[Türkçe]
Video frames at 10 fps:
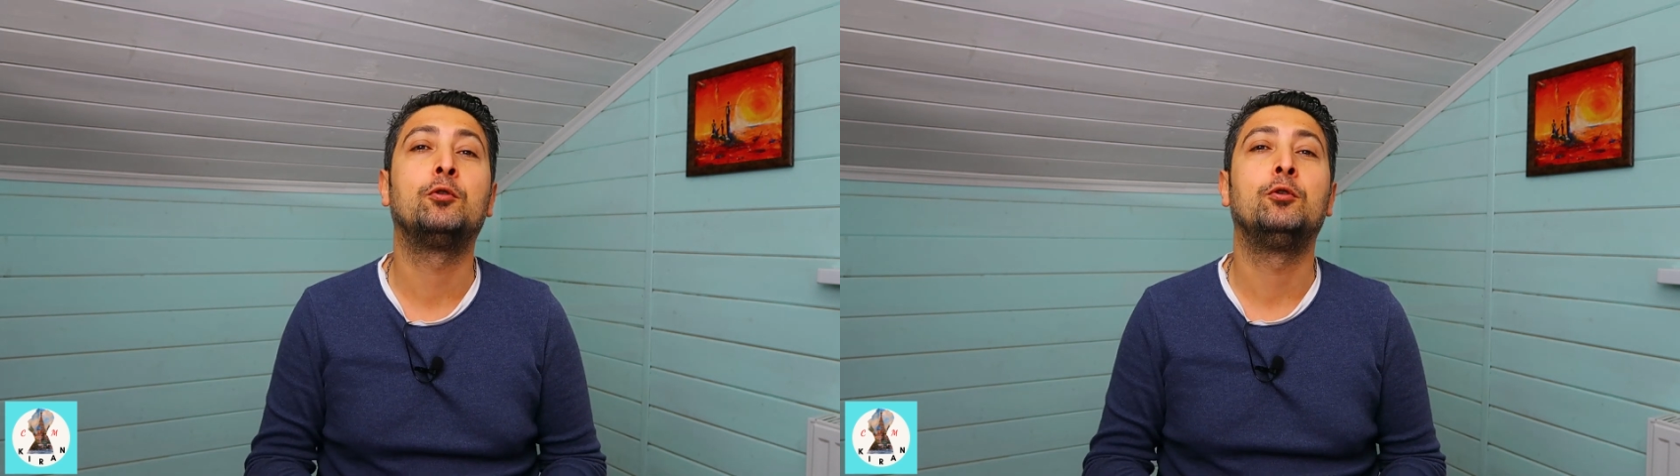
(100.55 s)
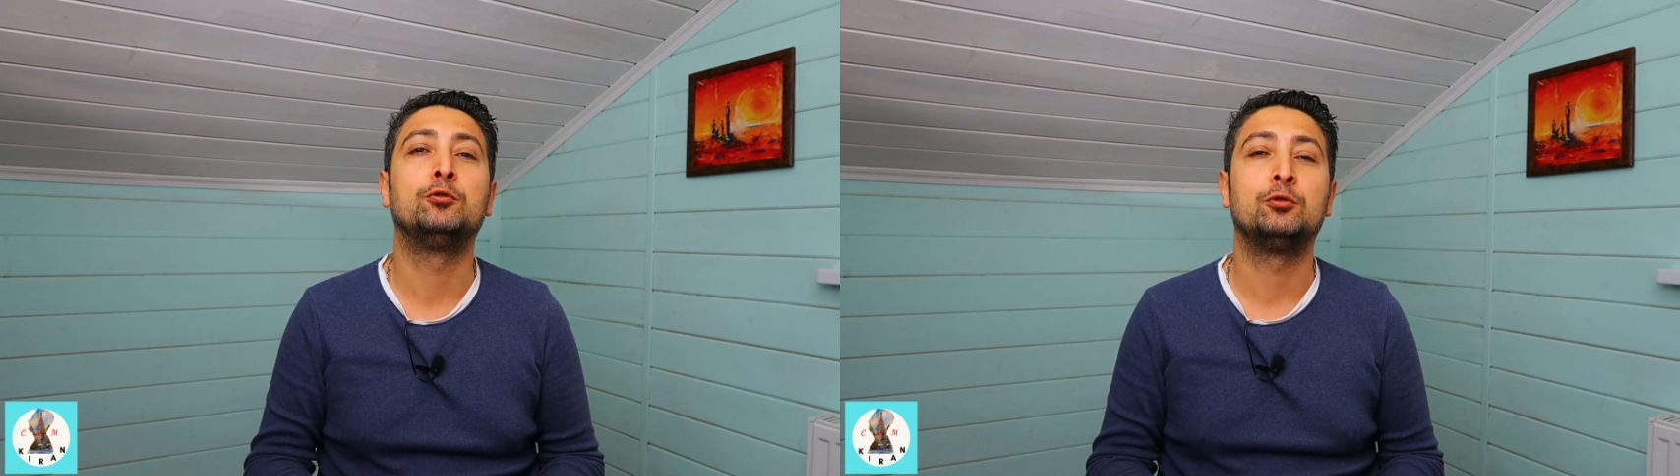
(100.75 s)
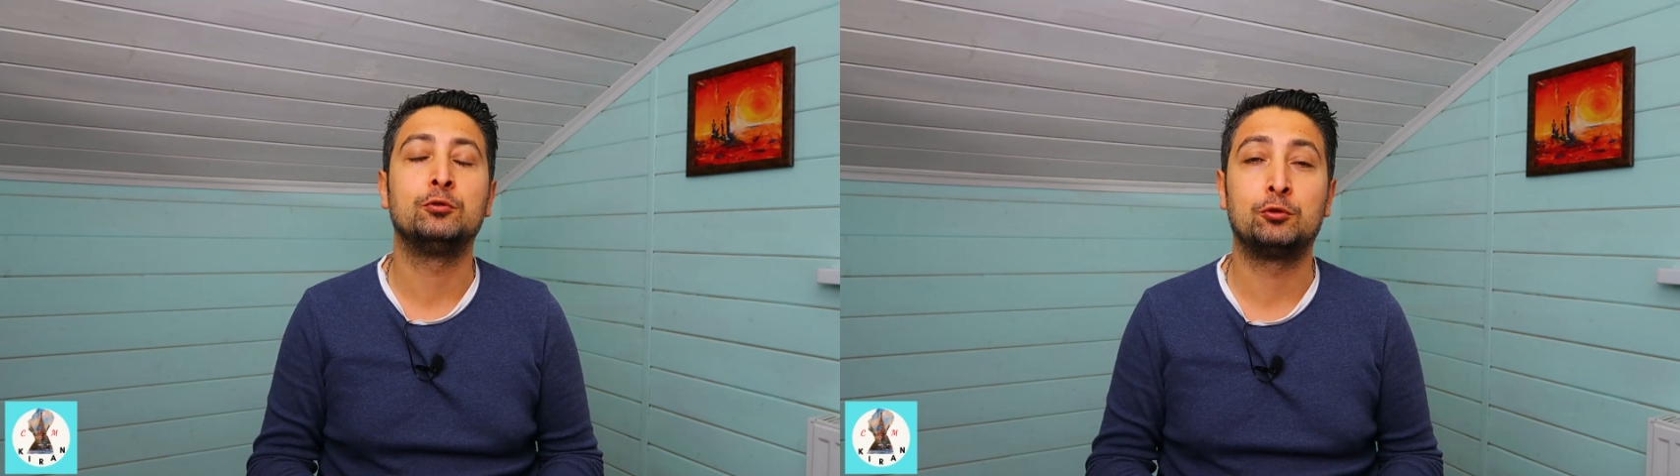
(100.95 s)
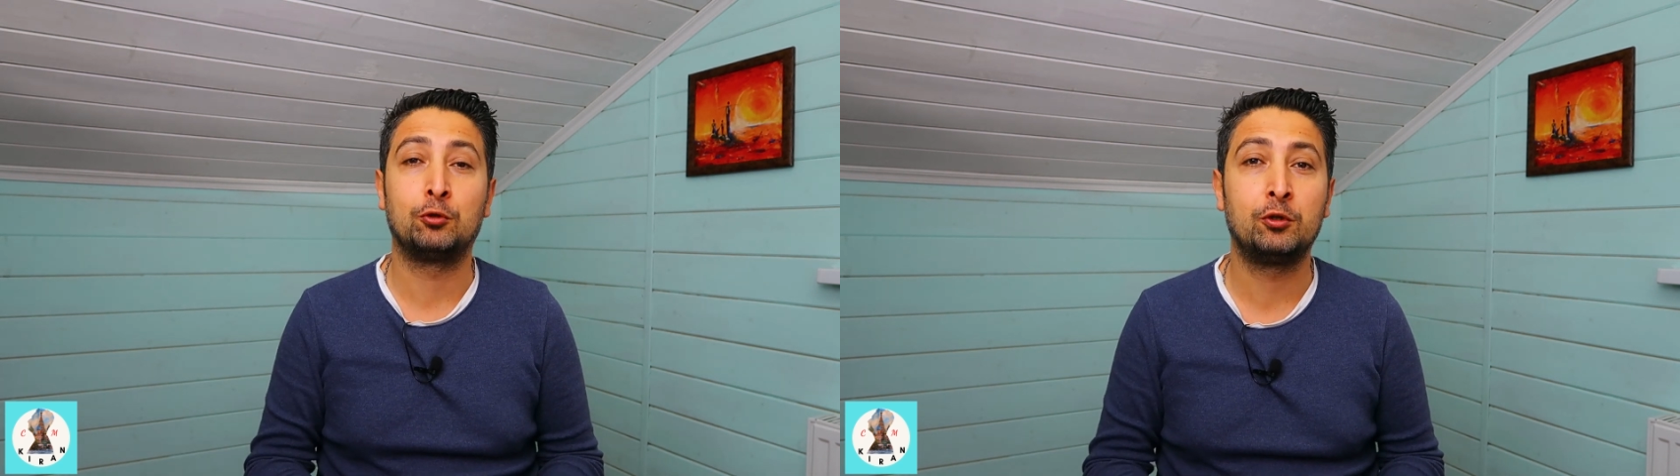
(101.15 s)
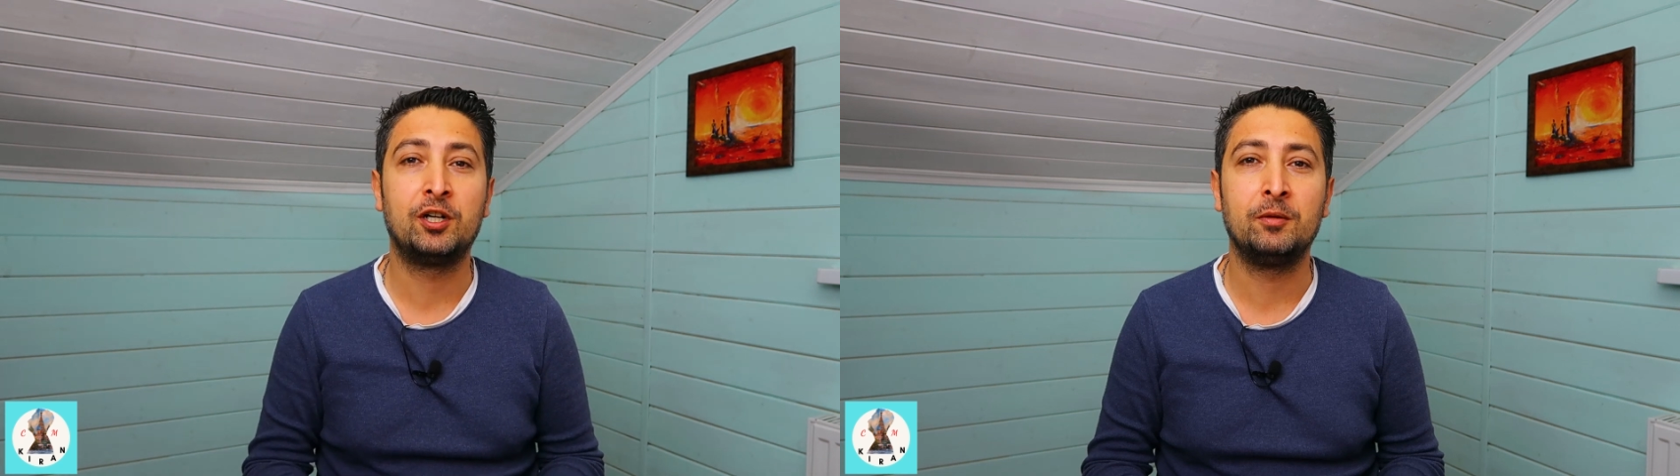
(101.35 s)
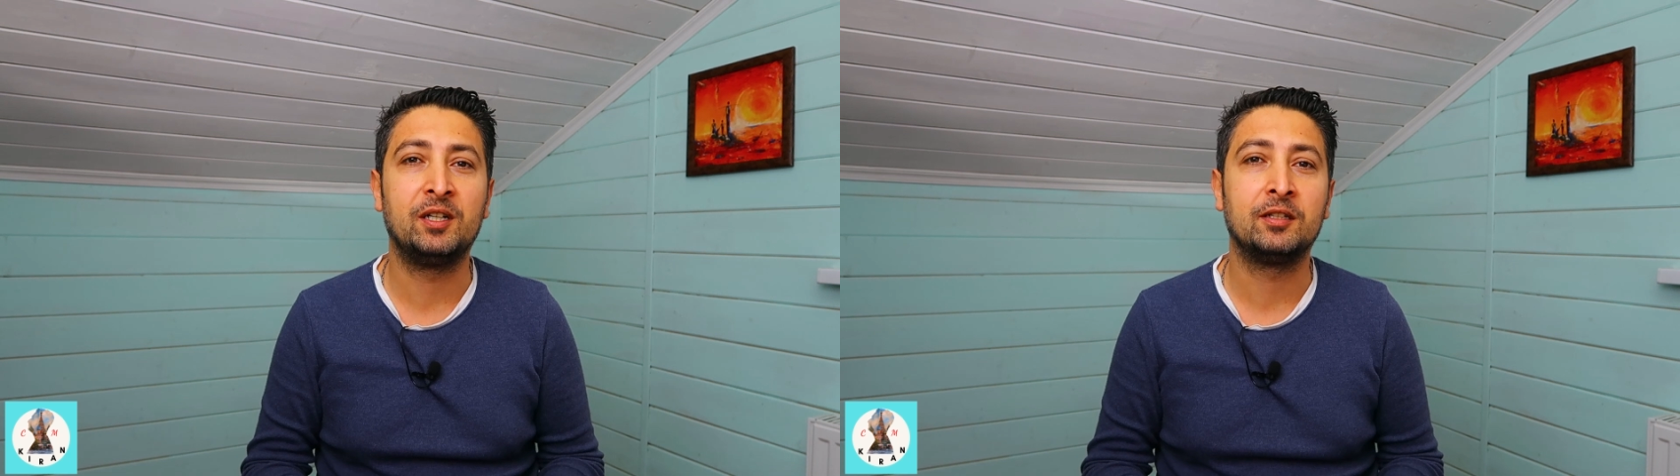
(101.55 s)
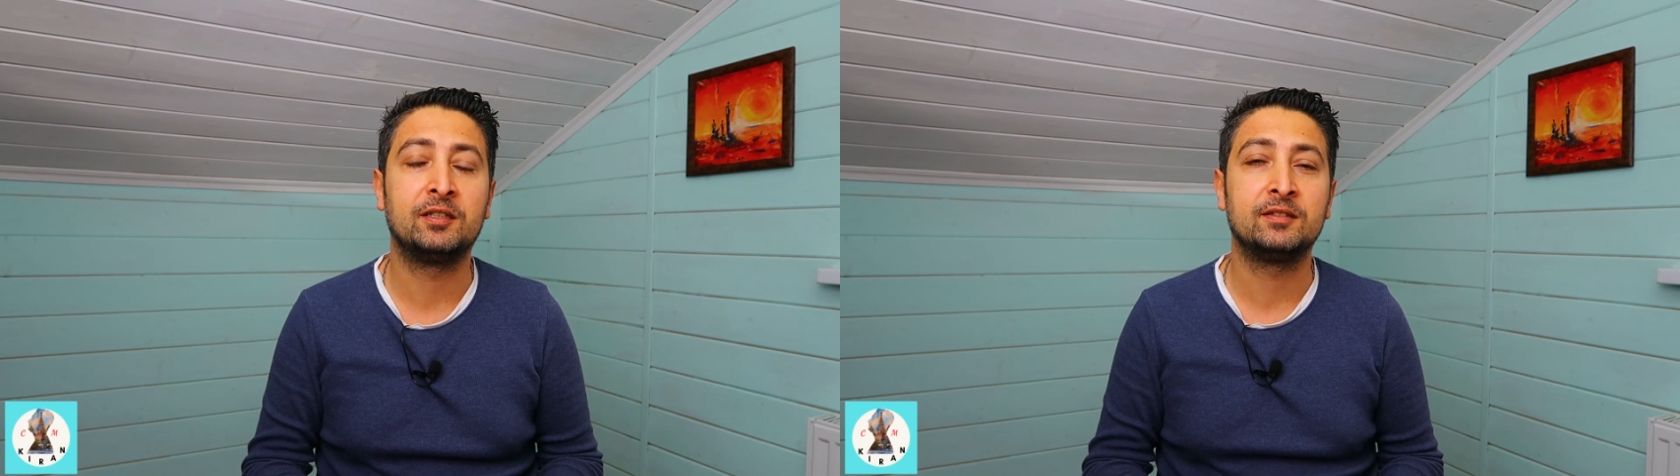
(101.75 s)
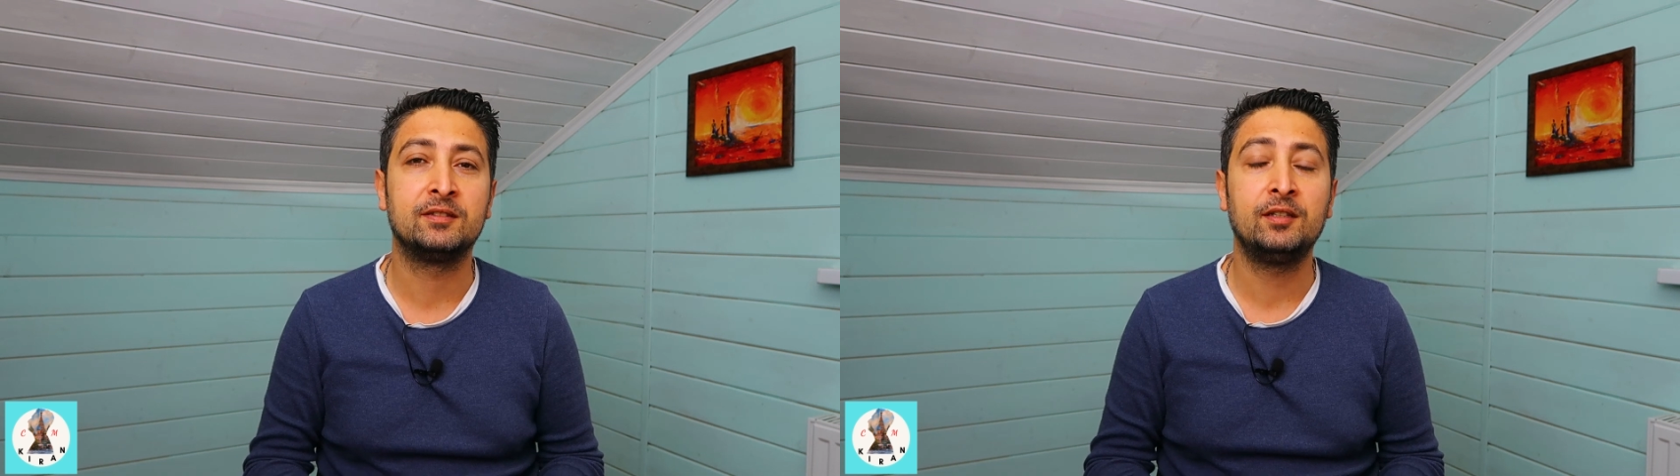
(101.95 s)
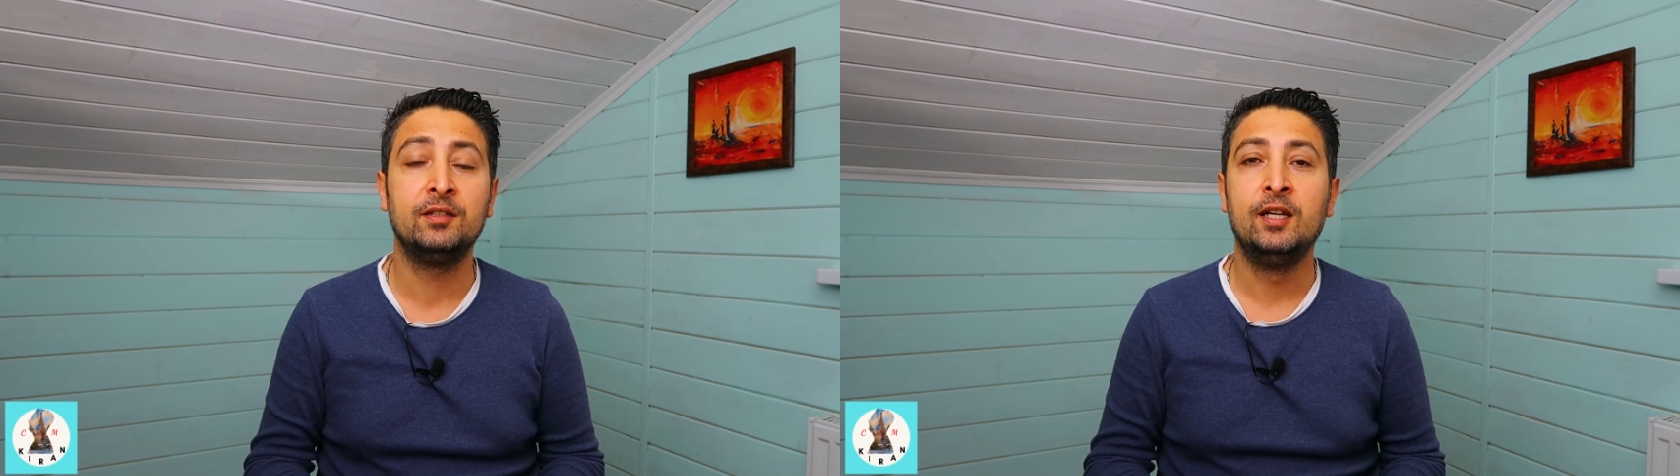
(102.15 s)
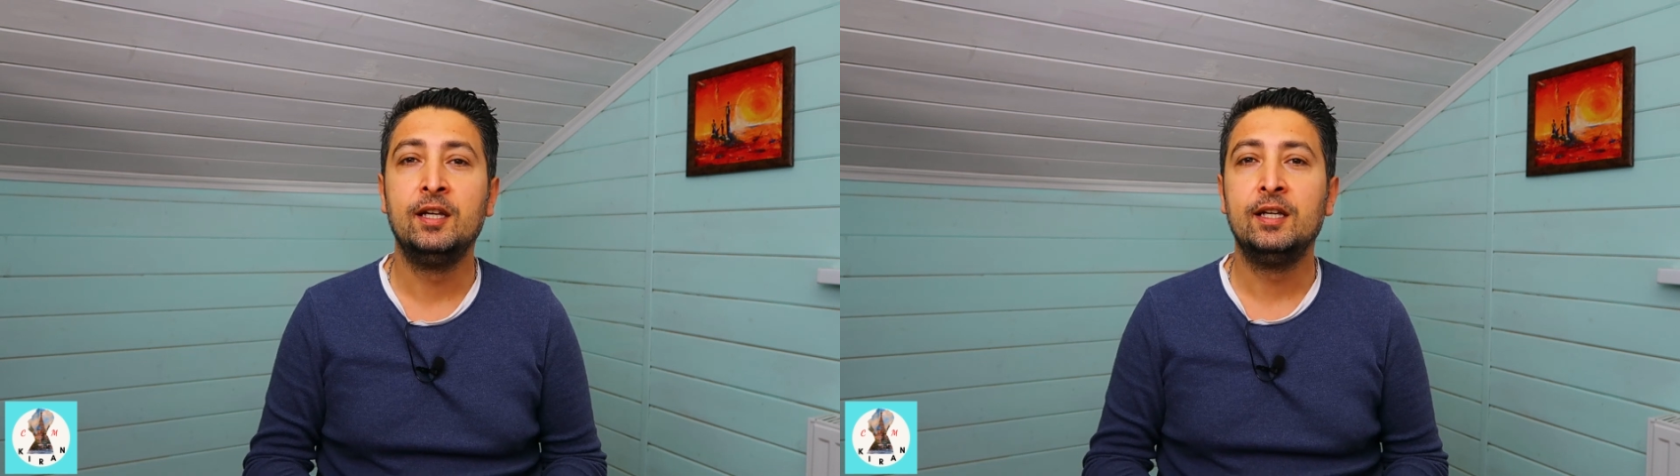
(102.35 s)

da görüyorsunuz, drone kameralarından.